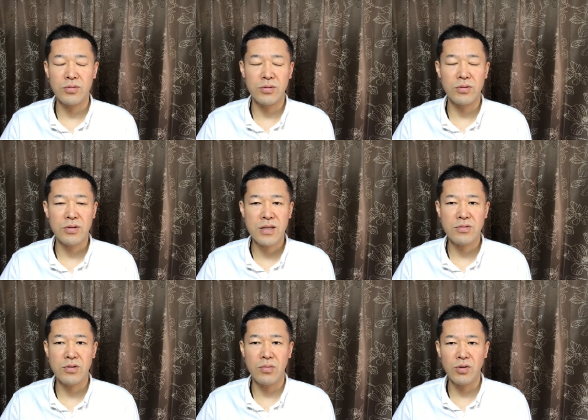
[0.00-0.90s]
の手
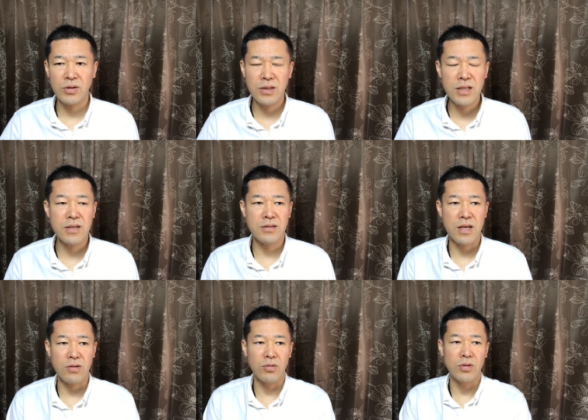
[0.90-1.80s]
すりを持ってです
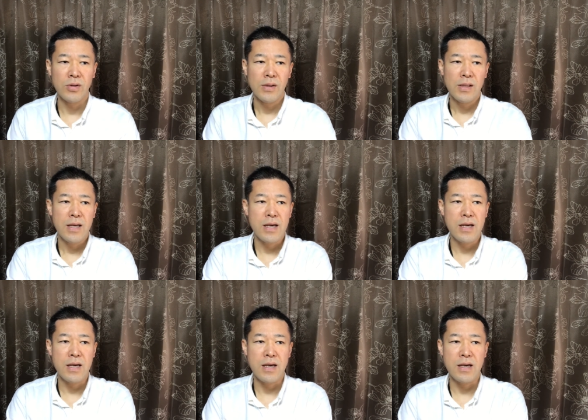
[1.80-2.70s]
ね、こう、
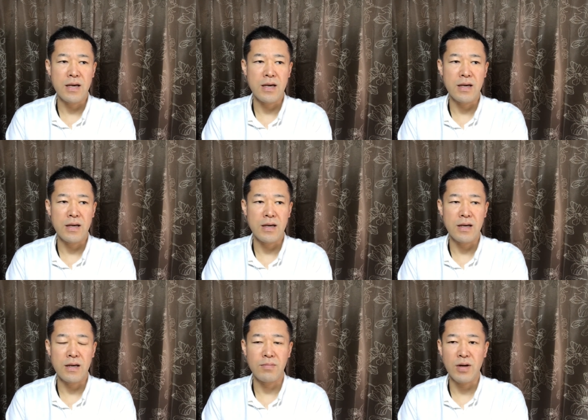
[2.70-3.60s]

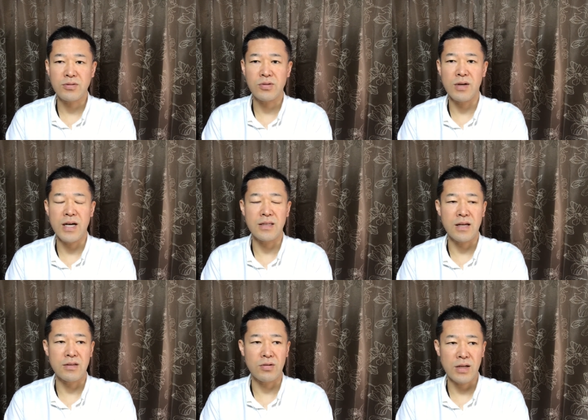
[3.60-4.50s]
えーまあ、靴を履い
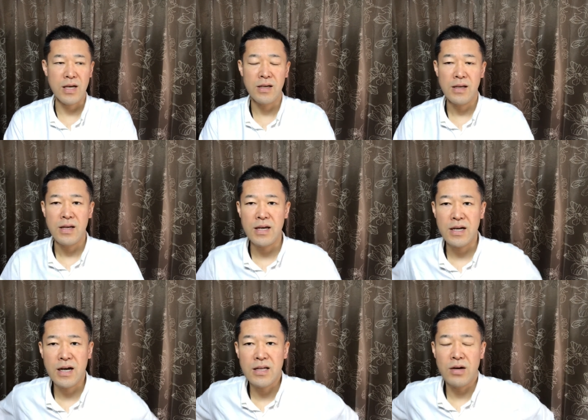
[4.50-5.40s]
たりとかね、
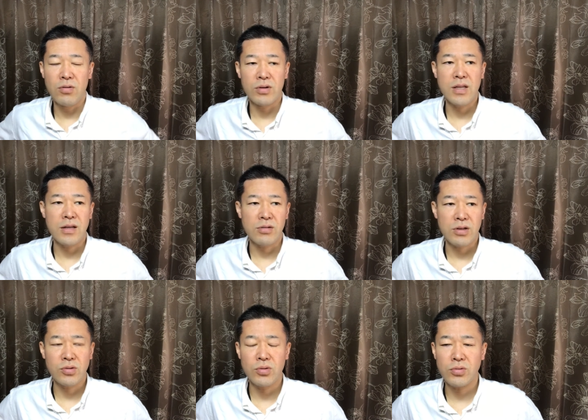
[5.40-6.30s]
階段を降りたりと
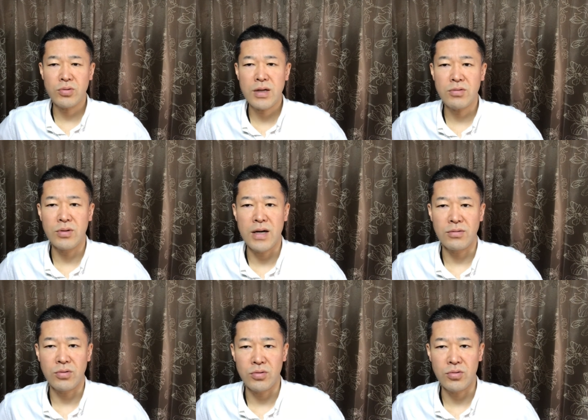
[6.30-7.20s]
か、そういうことがこうあ
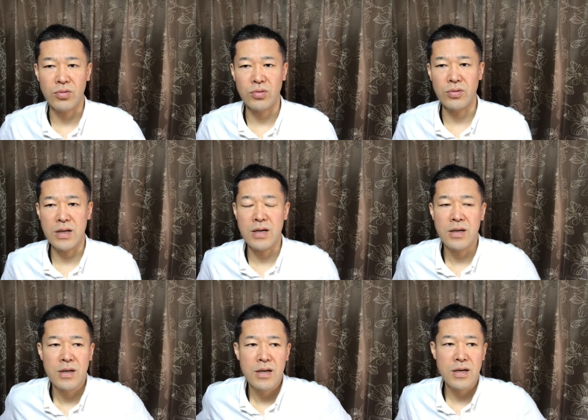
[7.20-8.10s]
るということで、
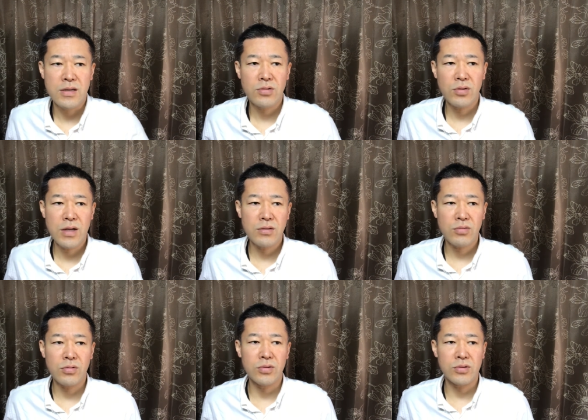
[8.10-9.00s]
えー、その辺
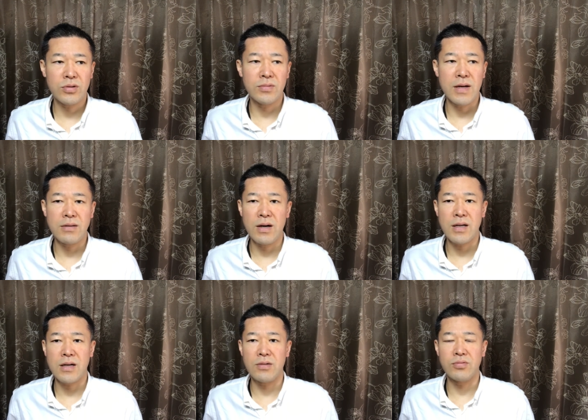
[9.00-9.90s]
のこう商売のあ
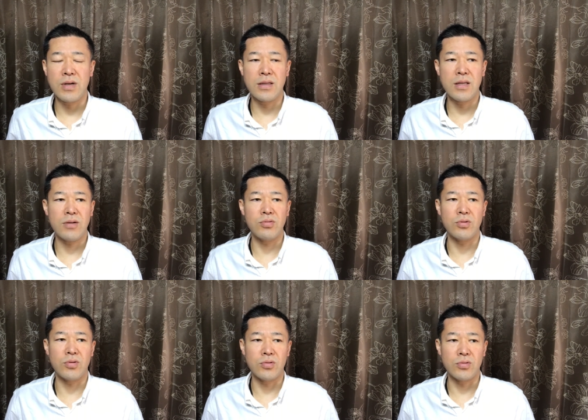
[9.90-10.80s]
れが増えてく
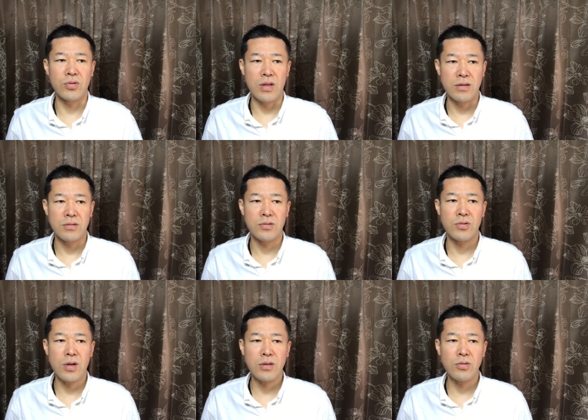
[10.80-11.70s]
るということです。
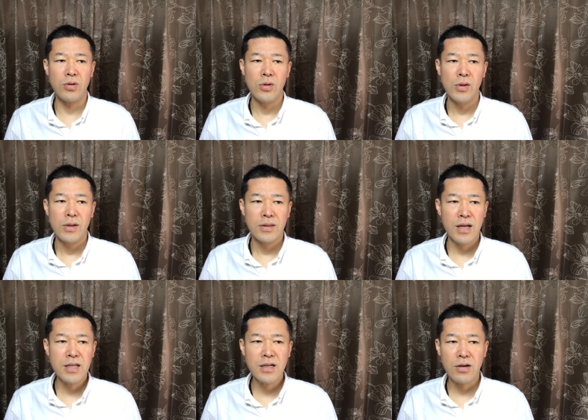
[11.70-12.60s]
それと
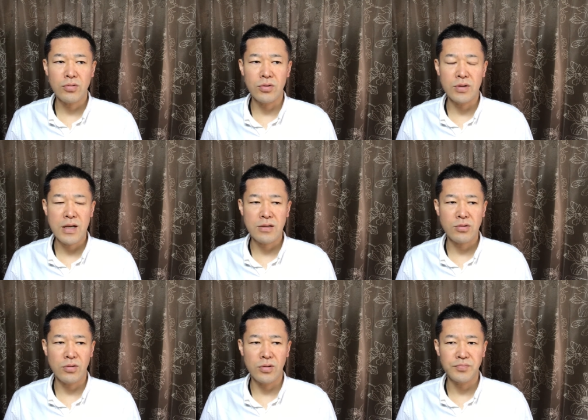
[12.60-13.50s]
何かこうね、
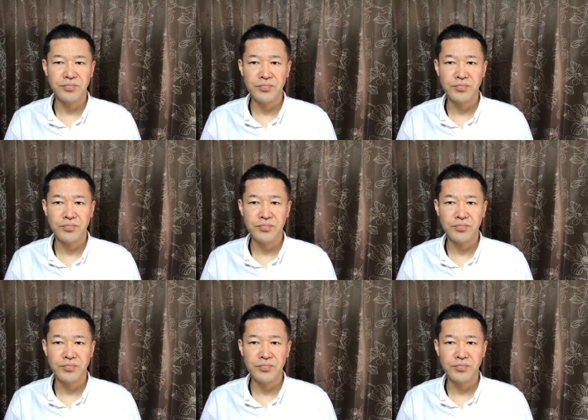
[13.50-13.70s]
その